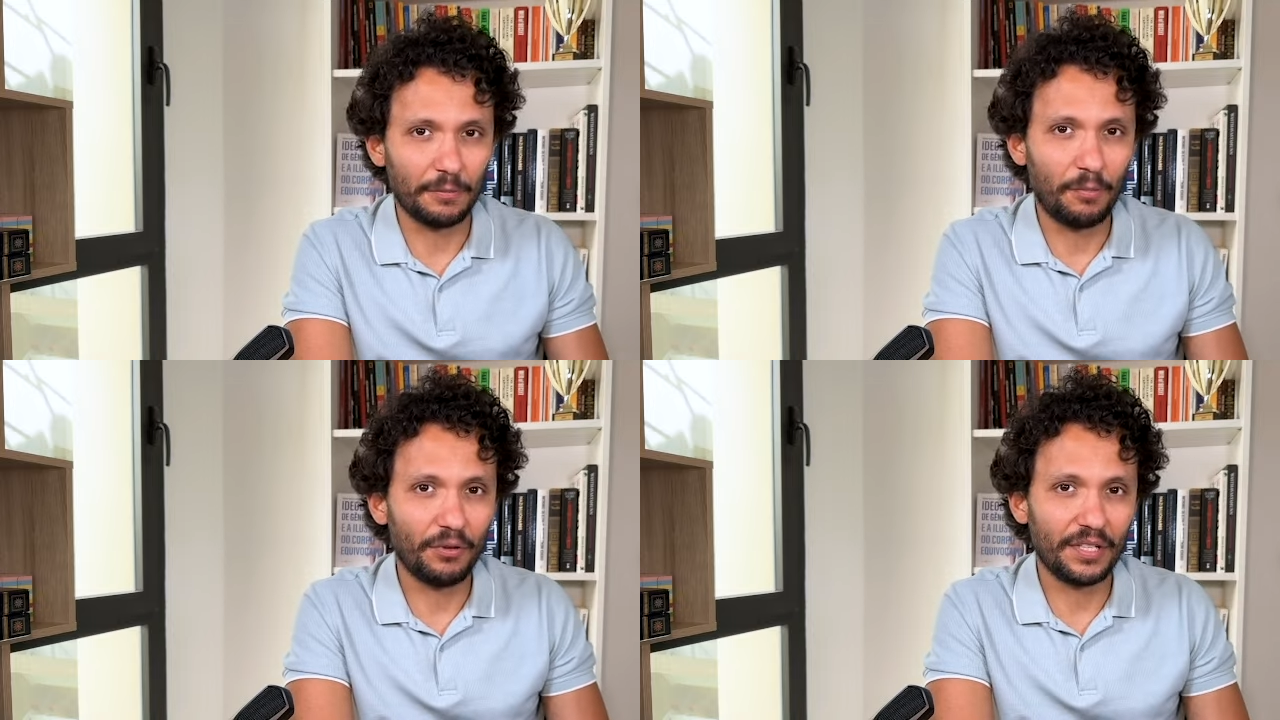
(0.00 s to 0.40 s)

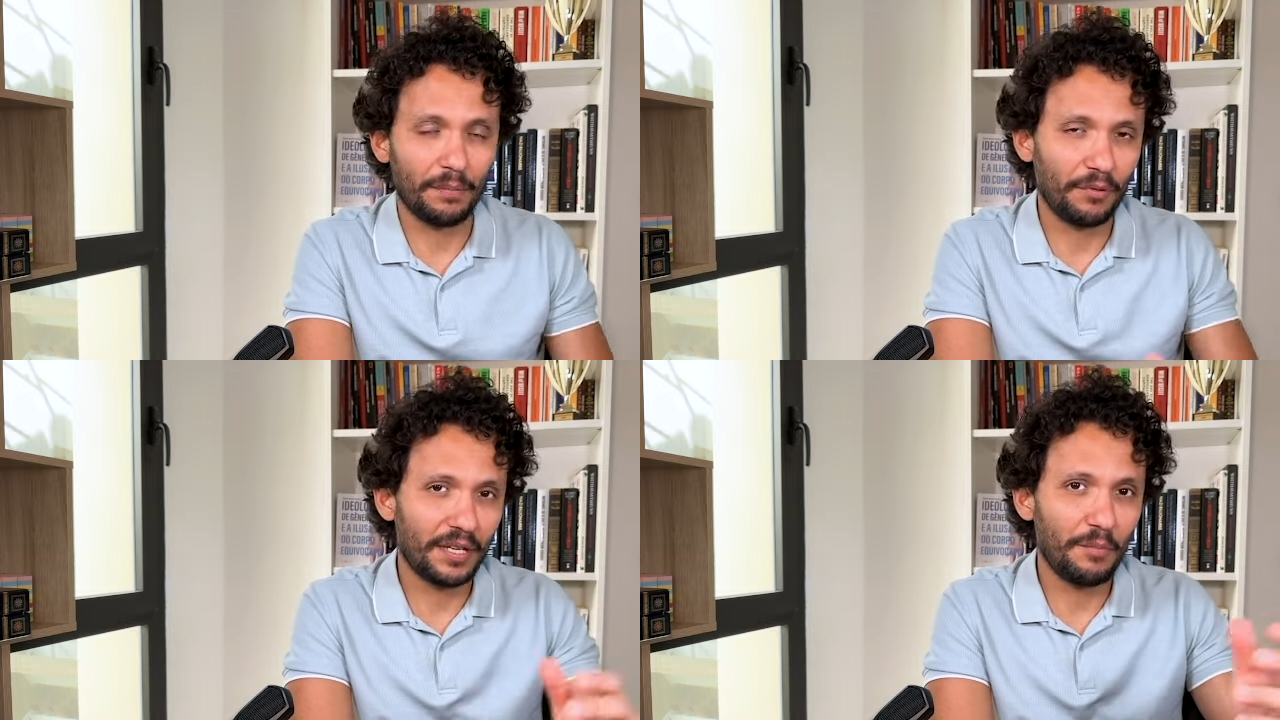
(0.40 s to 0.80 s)
Por quê?
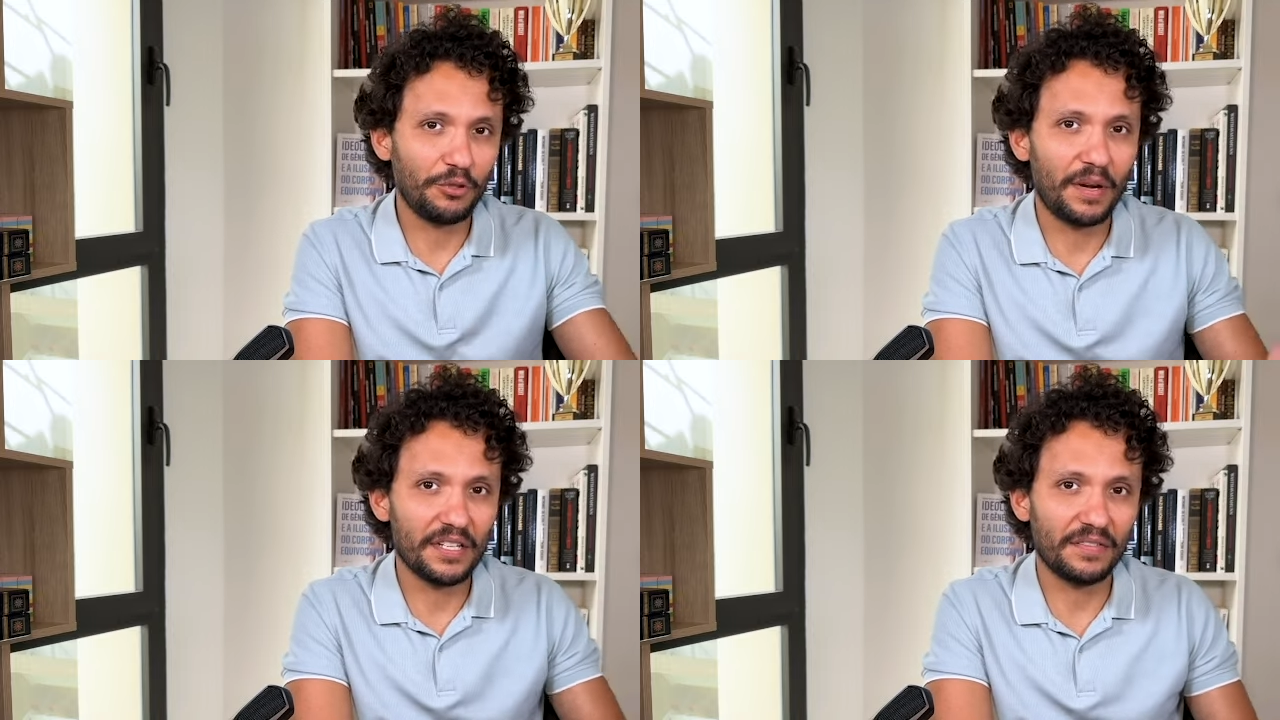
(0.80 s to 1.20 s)
Porque é
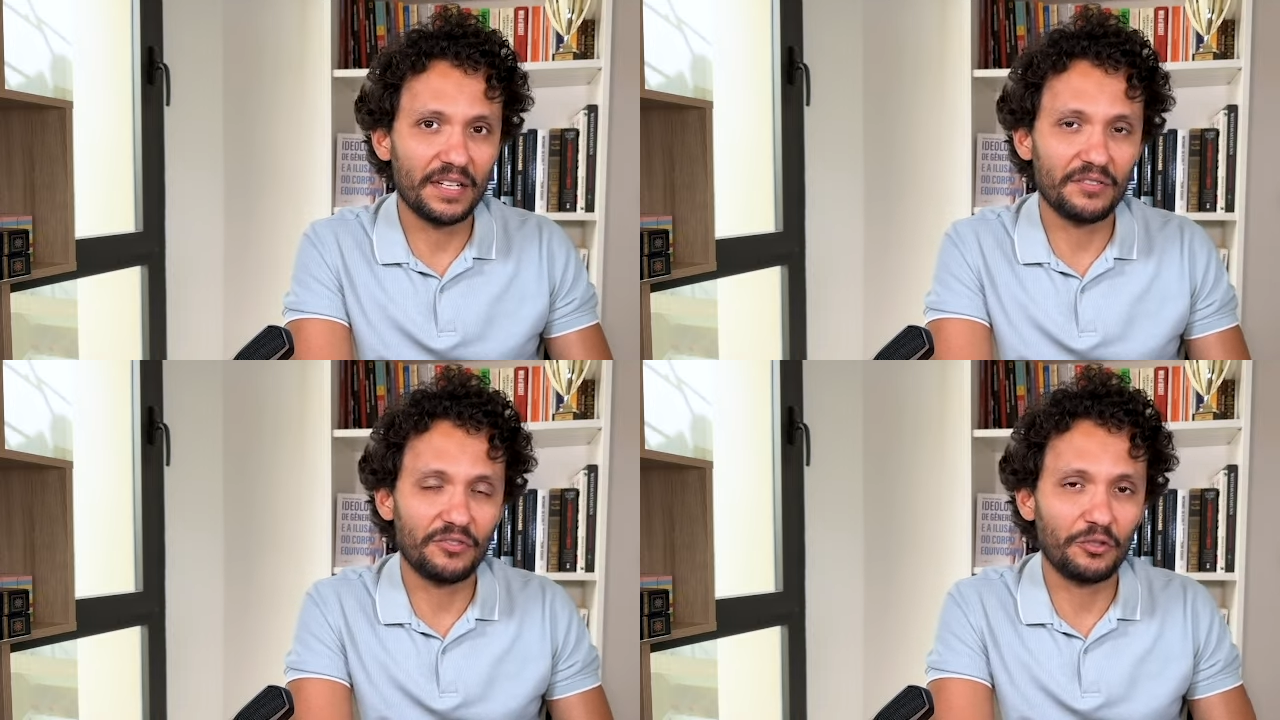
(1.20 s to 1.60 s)
muito mais
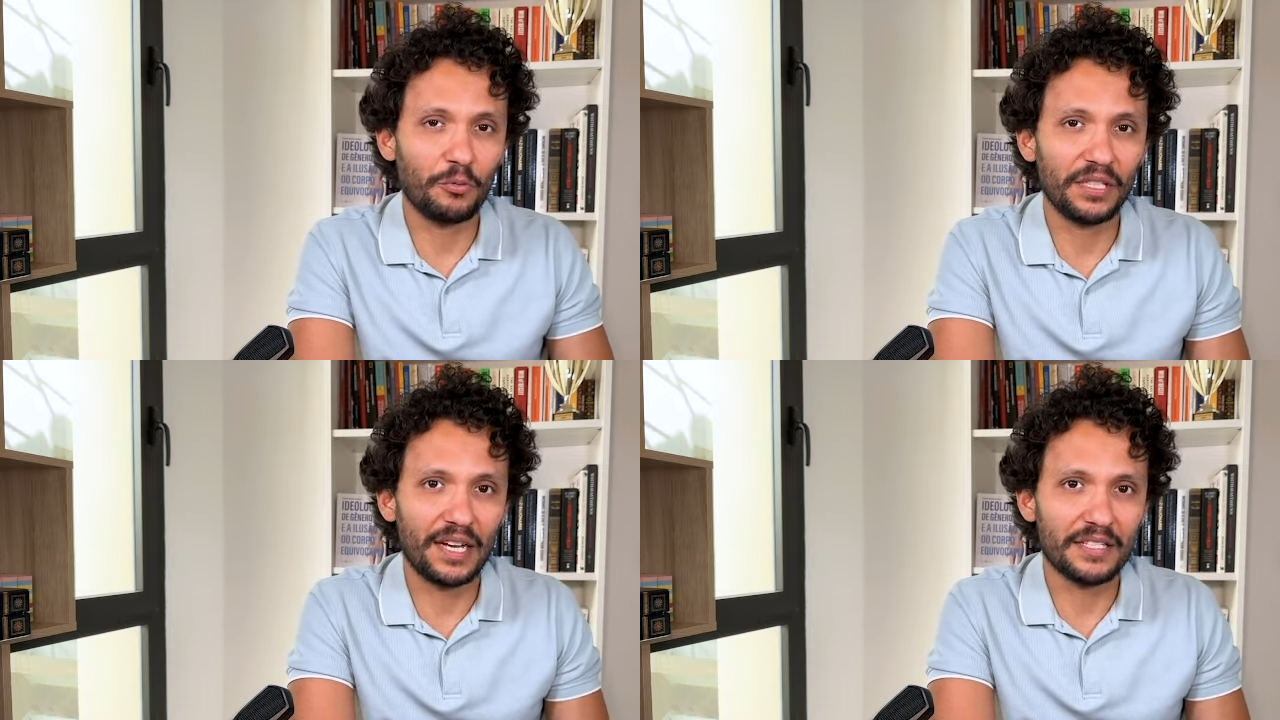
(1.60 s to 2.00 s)
fácil de dominar